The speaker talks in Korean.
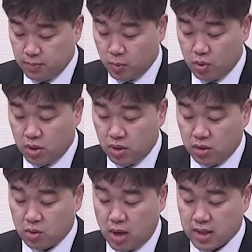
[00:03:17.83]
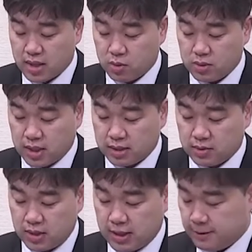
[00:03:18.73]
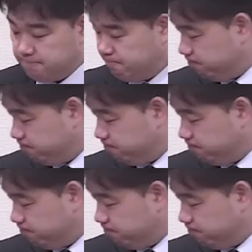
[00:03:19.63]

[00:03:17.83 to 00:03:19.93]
몰려 광야로 나갔더라.